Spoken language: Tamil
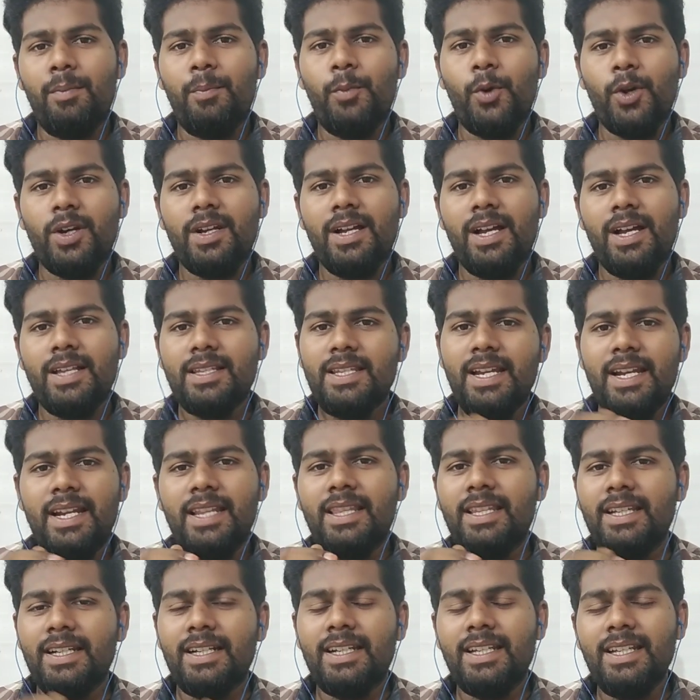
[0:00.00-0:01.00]
பொற்காசை
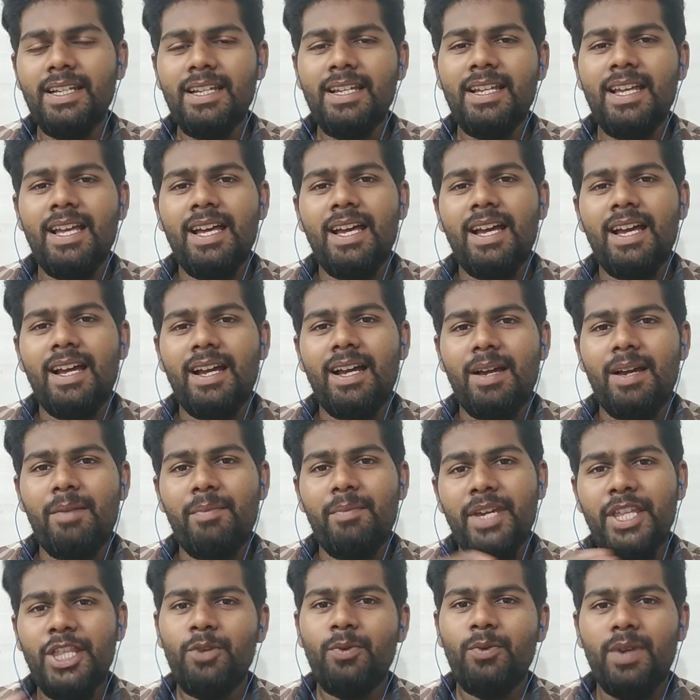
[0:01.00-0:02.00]
எடுத்துக்கிட்டு
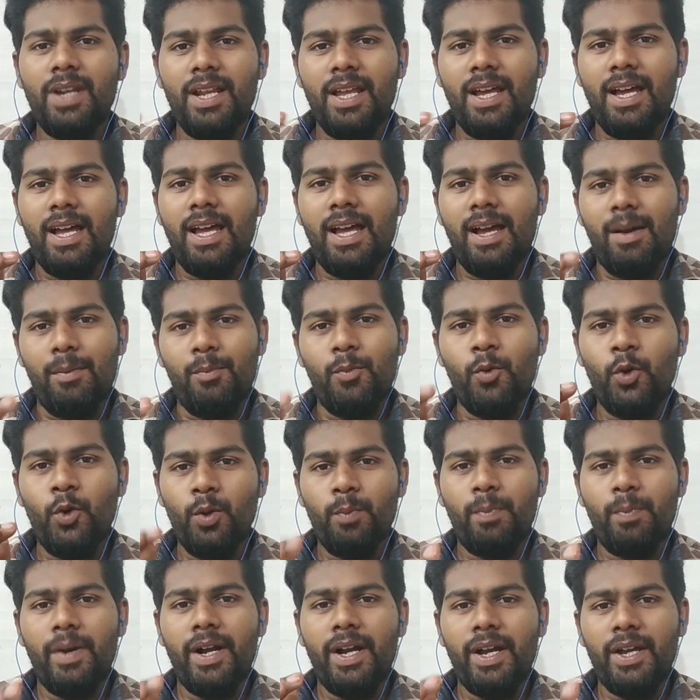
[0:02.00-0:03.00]
மீதி உள்ள மூணு
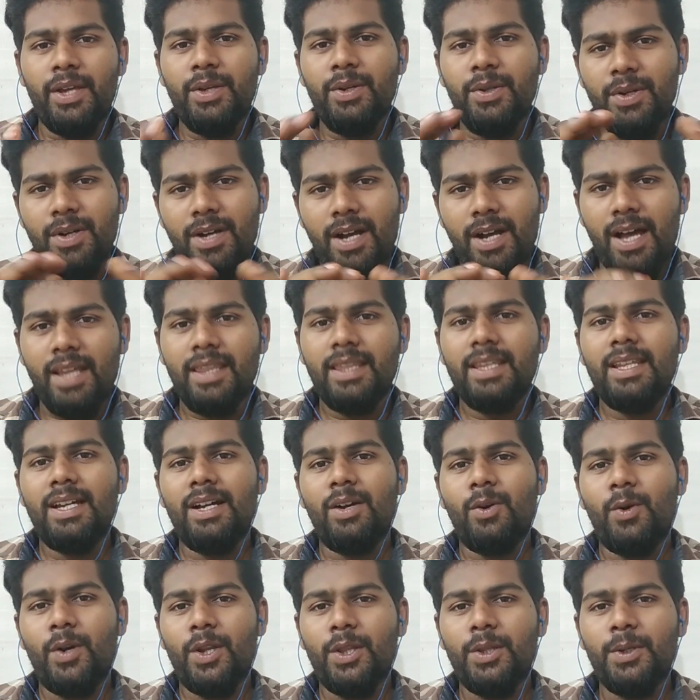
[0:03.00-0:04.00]
பங்கையும் அந்த
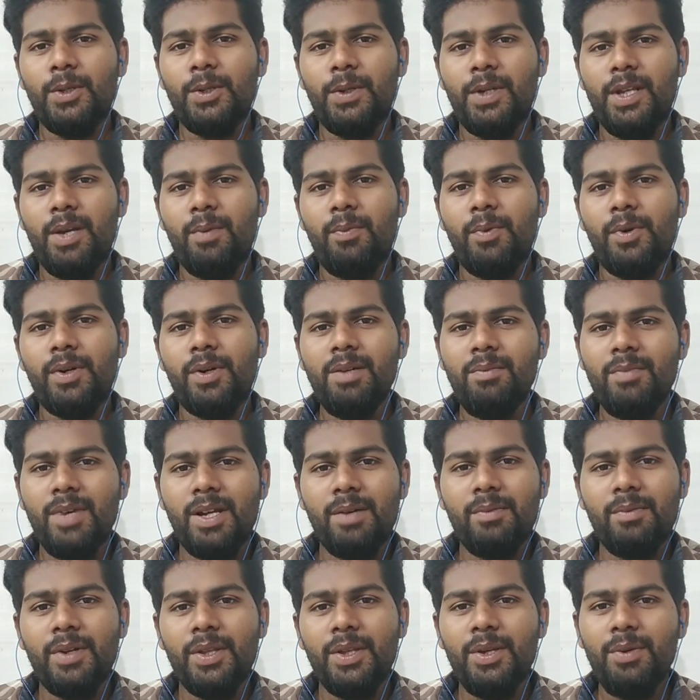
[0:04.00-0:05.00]
குடத்துக்குள்ளேயே போட்டு
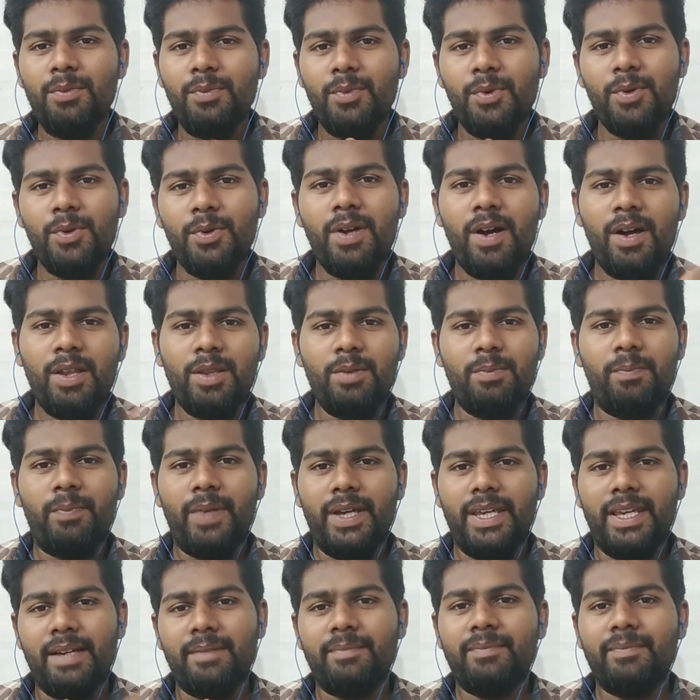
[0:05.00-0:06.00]
மறுபடியும் மூணாவது
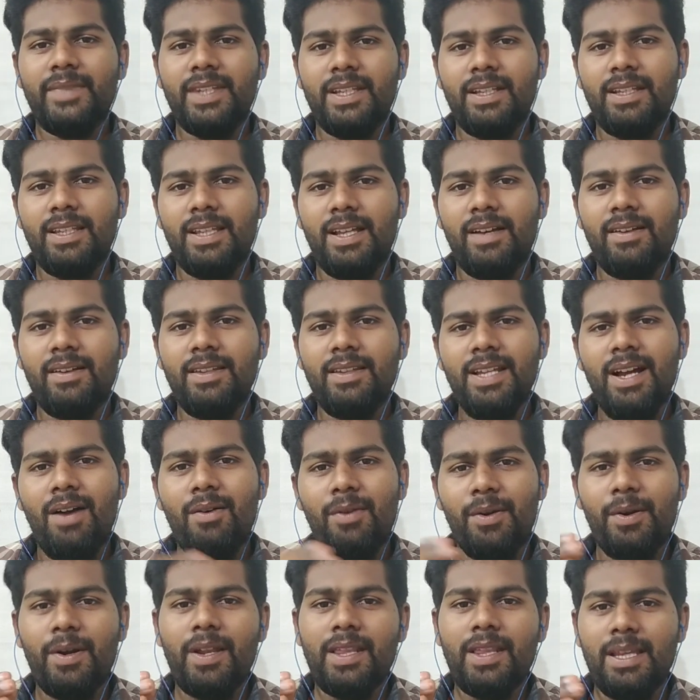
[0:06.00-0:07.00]
பையன் அதாவது
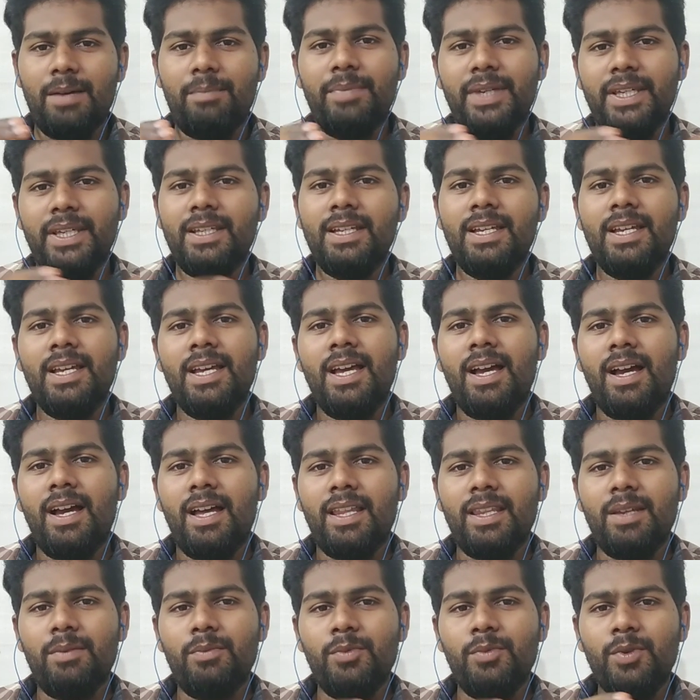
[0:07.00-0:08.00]
அவனோட தம்பி
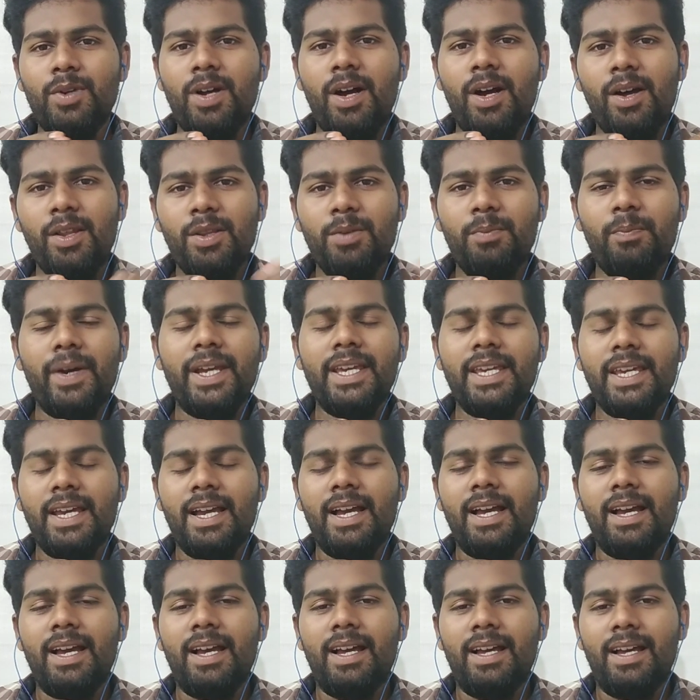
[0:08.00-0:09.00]
அந்த மூணாவது
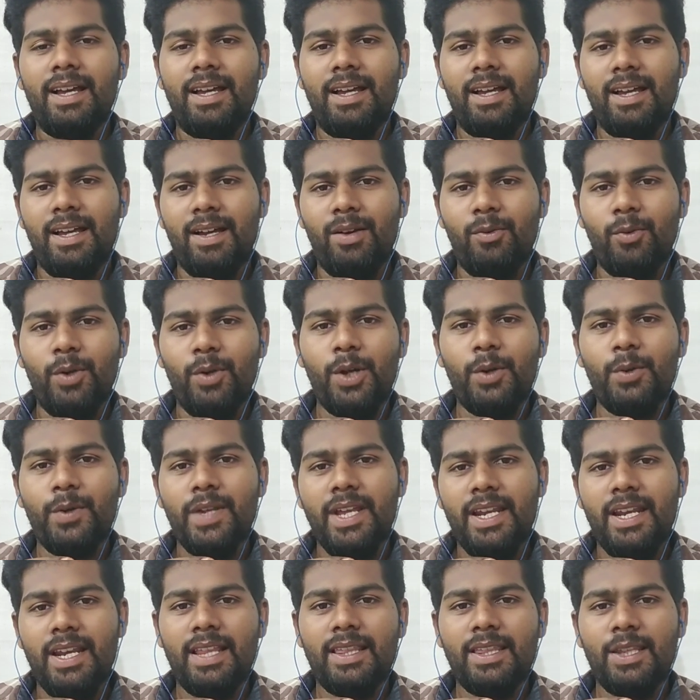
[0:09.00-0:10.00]
பையன்
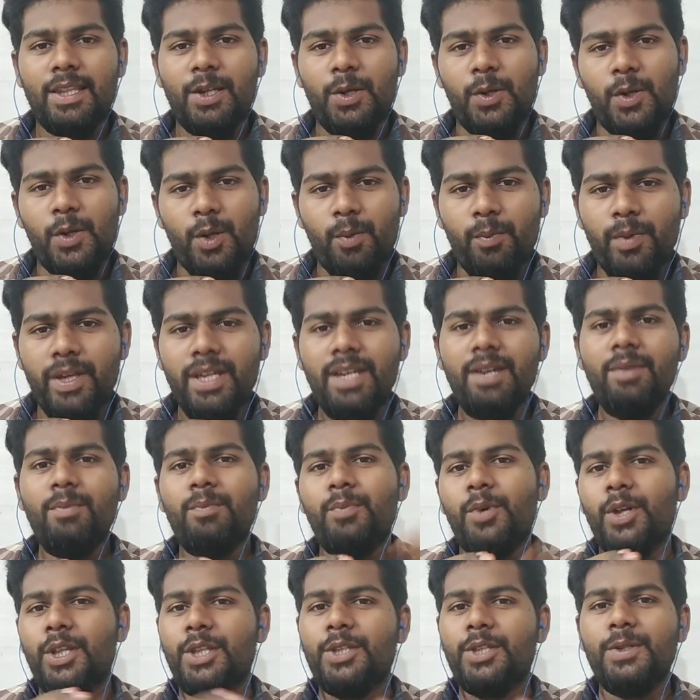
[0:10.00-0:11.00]
விடக்கூடிய நிலத்தை கொண்டு போய்
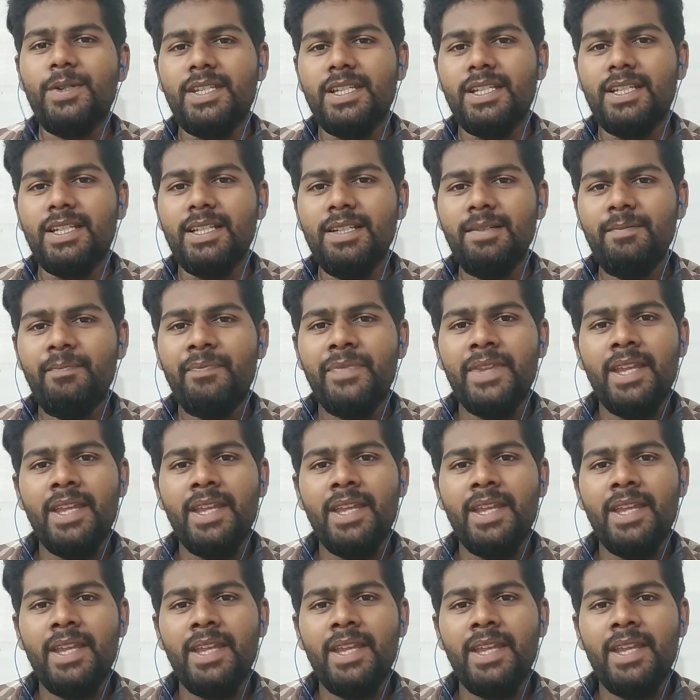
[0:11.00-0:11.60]
புதைச்சி வச்சுட்டு